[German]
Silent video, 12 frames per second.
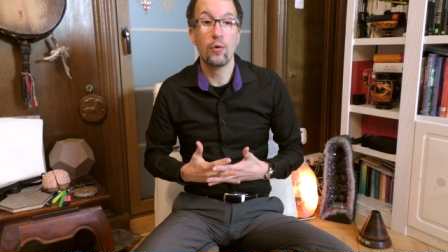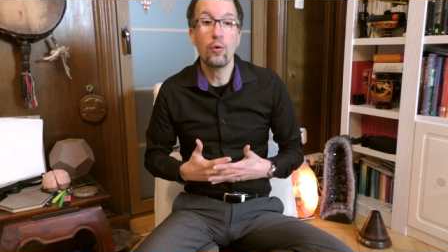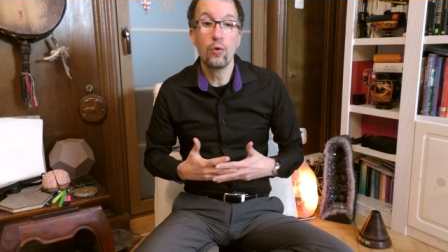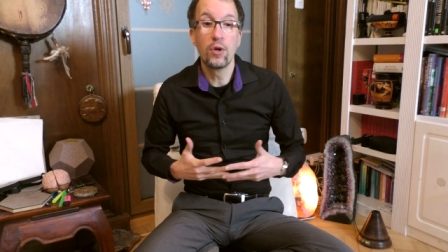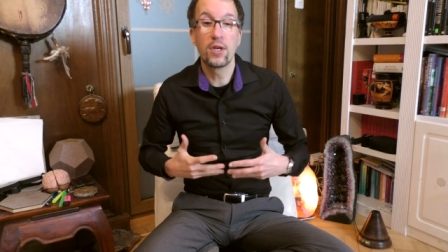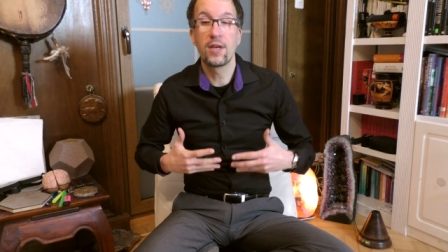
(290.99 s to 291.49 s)

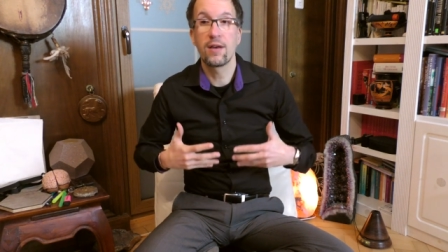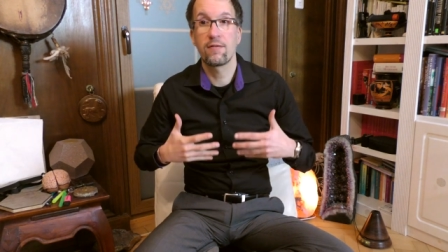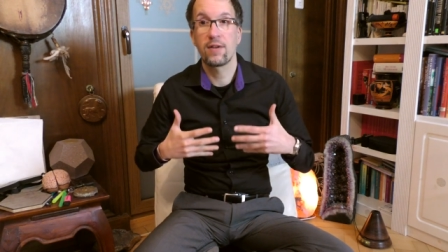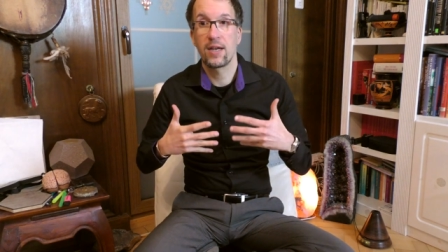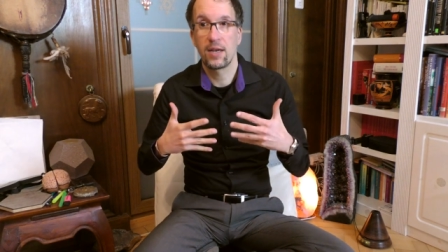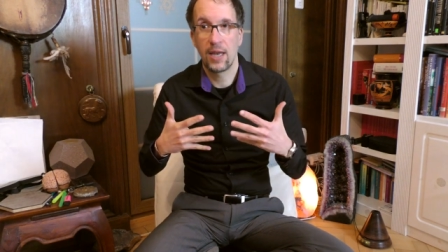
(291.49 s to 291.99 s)
und dass
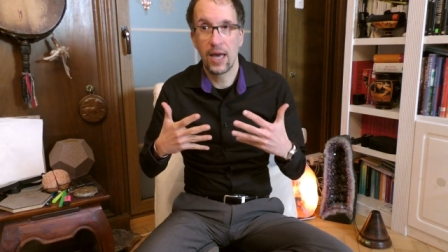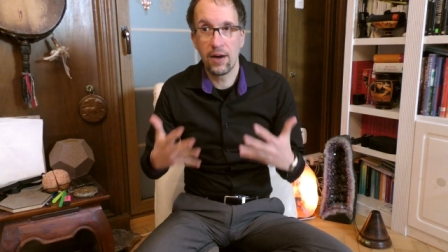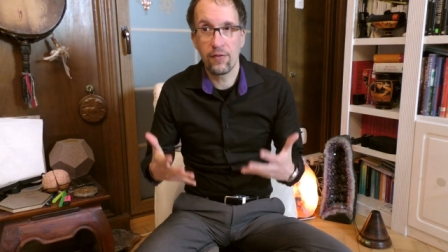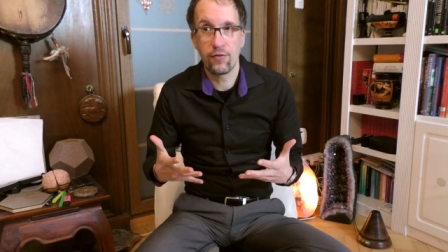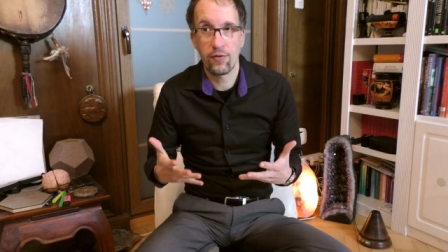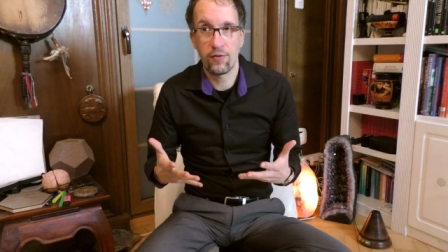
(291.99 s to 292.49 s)
dein
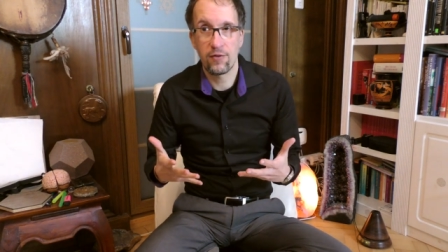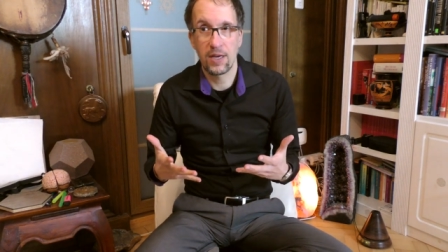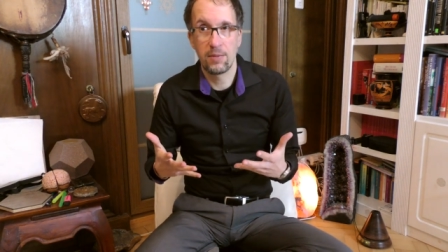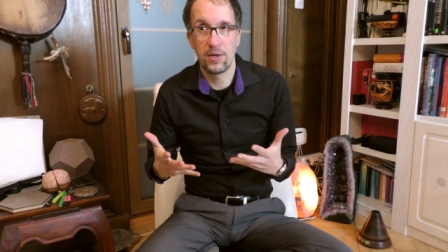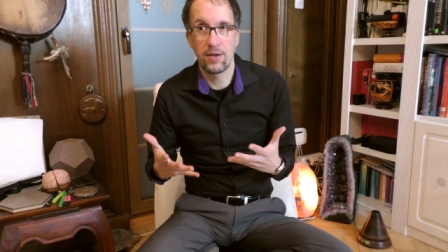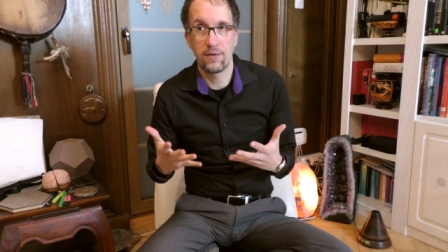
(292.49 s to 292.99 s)

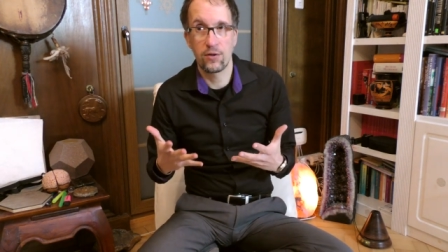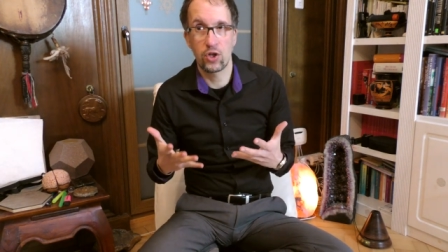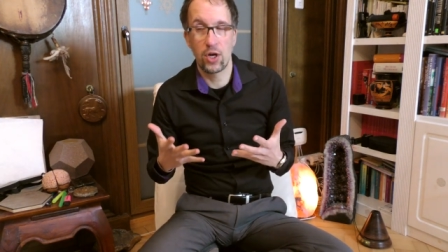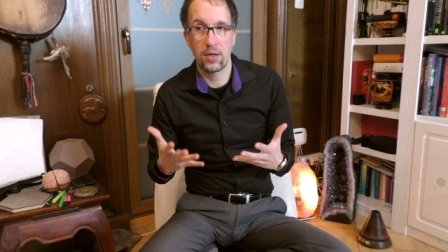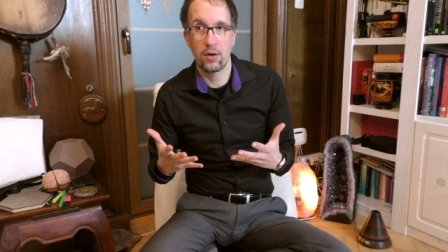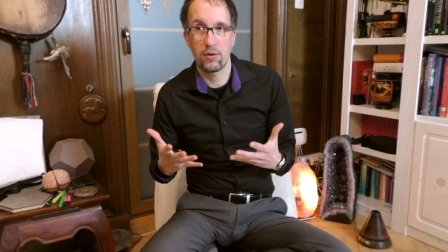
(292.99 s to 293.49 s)
Nervensystem in diesen
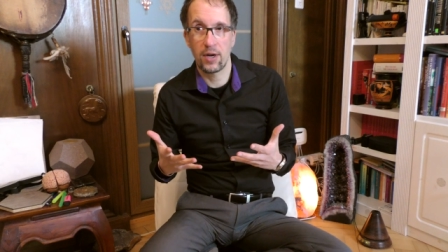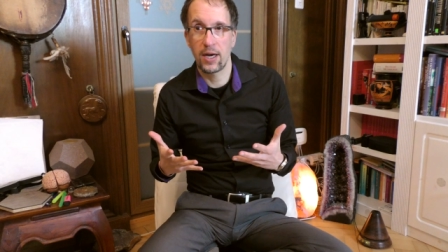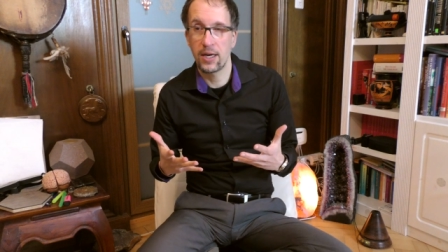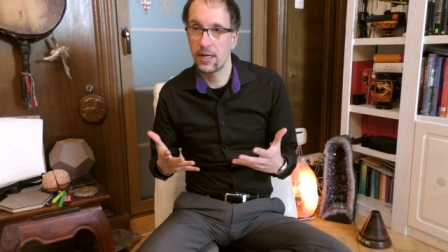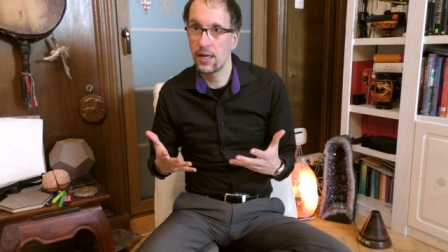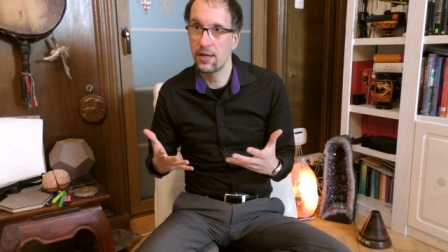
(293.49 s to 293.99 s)
Shutdown
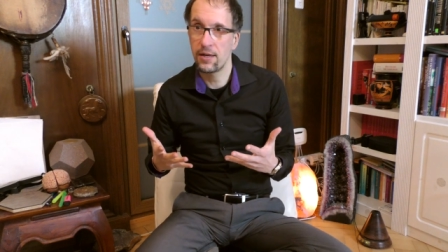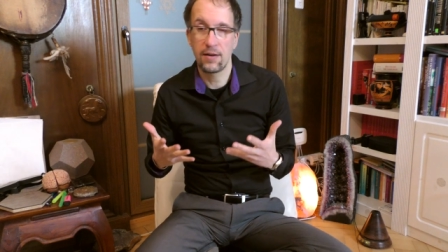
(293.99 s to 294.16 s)
reingeht,